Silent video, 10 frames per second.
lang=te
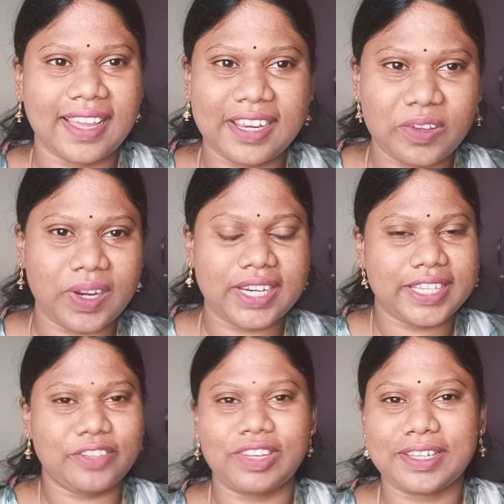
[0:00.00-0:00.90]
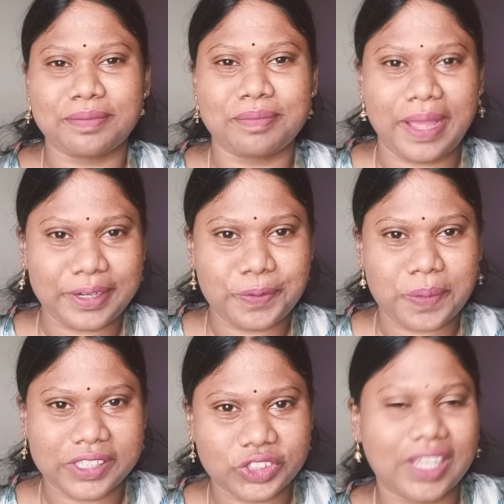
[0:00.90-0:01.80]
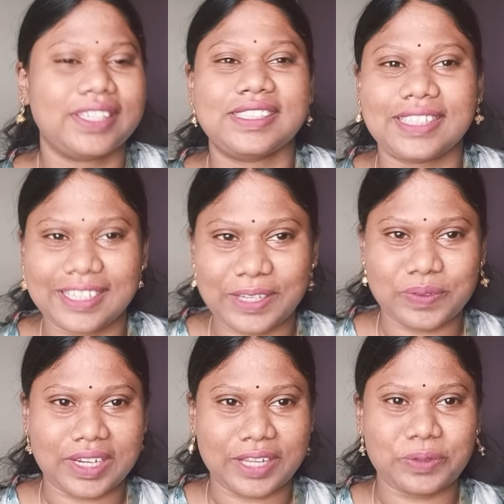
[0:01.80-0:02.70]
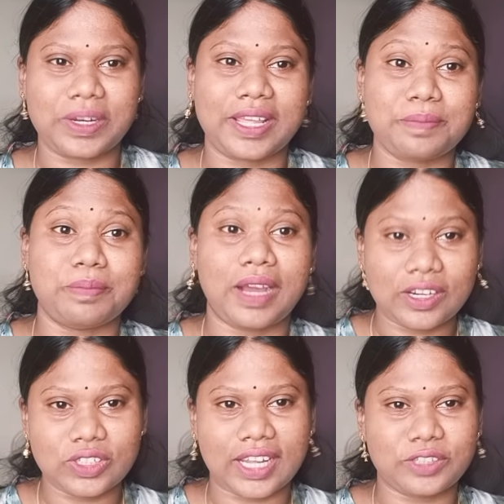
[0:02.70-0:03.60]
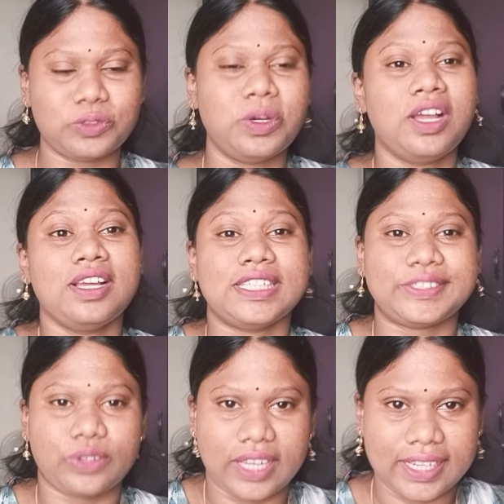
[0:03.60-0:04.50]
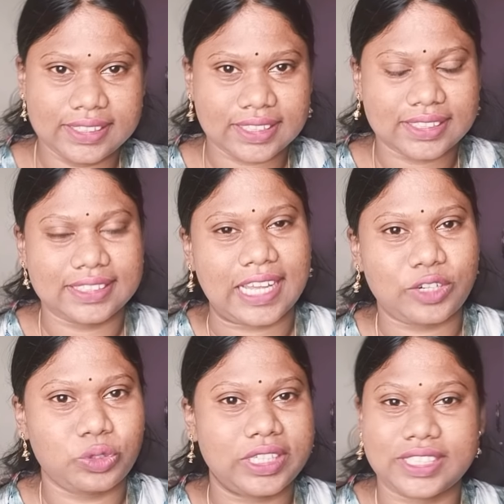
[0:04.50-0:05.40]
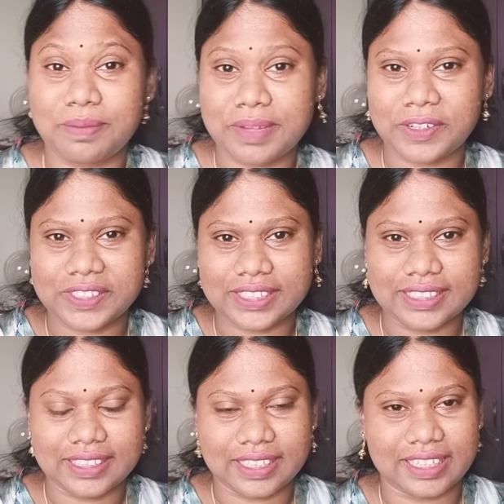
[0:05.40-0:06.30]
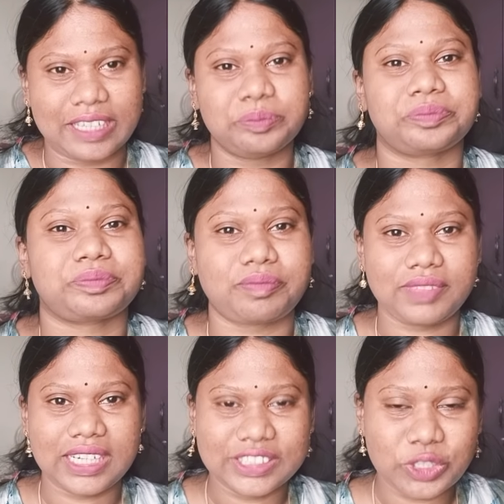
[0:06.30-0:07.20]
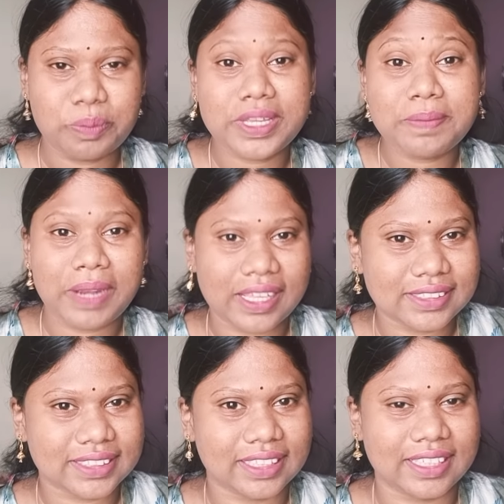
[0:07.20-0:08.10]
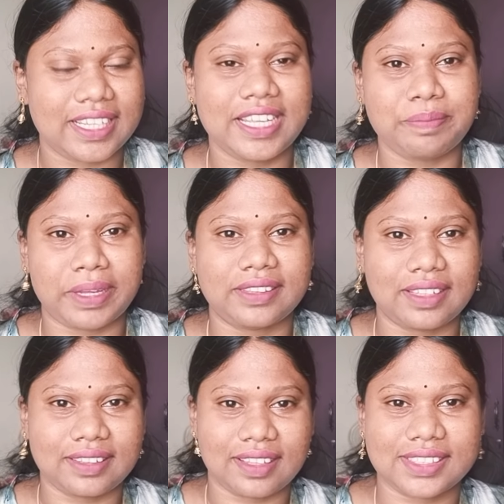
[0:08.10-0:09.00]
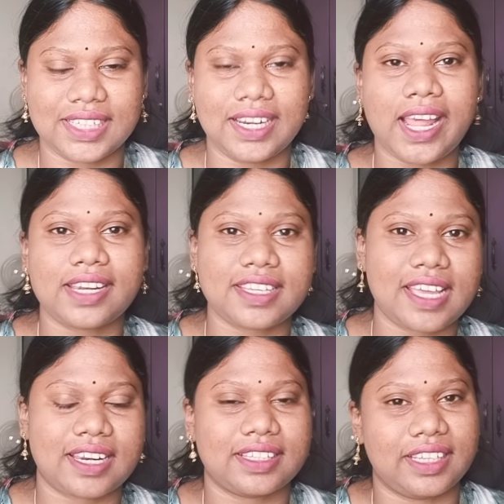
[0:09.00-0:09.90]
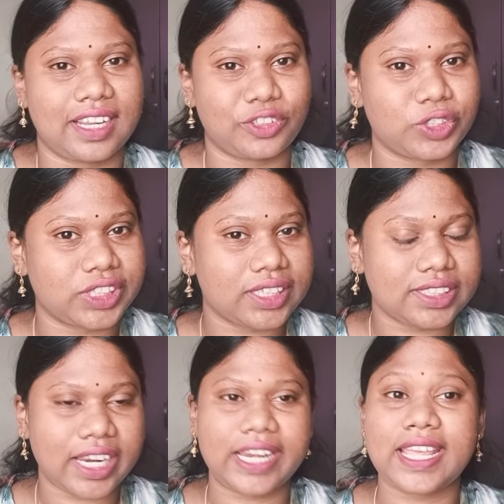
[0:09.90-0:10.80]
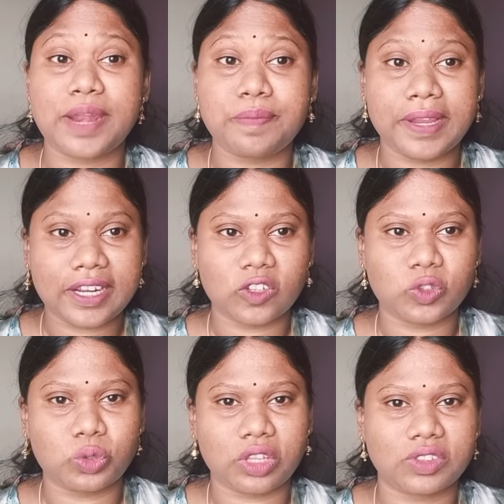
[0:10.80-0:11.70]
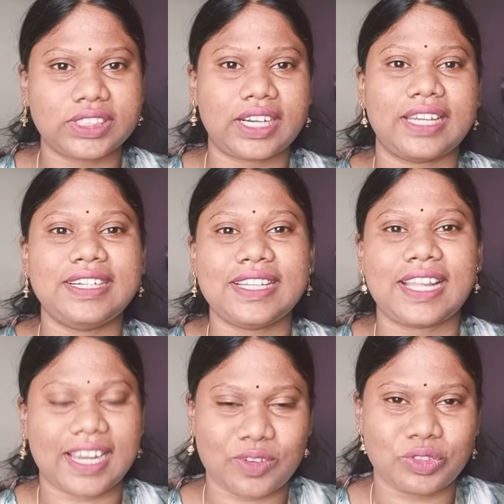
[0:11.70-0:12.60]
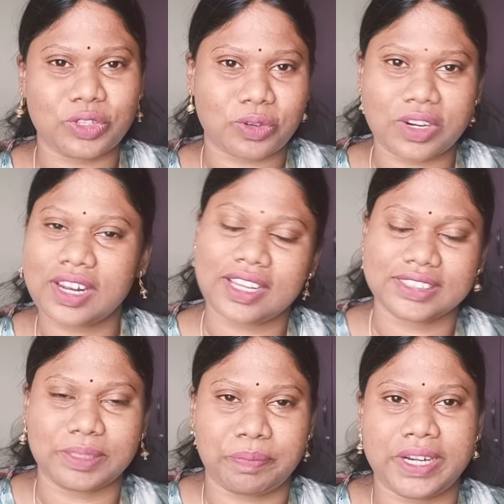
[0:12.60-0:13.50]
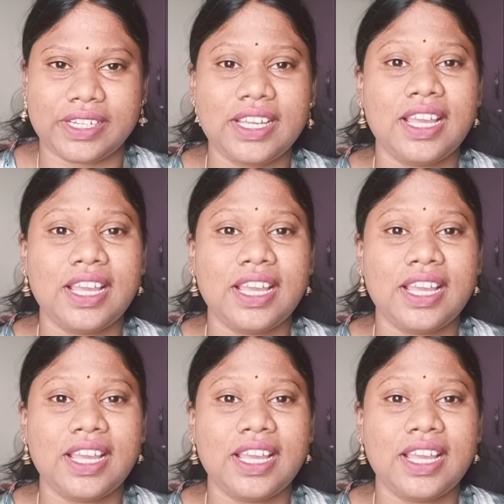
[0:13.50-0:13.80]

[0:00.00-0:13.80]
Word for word: హలో అండి వెల్కమ్ బ్యాక్ టు మై ఛానల్ ఎలా ఉన్నారు నేను బాగున్నాను సో ఏం చేస్తున్నారు డిసెంబర్ వచ్చేసింది కదా సో మీ ప్లాన్స్ ఏంటి ఈ మంత్ అంతా చేయడానికి అనేది నాతో షేర్ చేయండి అండ్ మీ టూ థౌజండ్ నైన్టీన్ ఎలా ఉందో కూడా నాకు చెప్పండి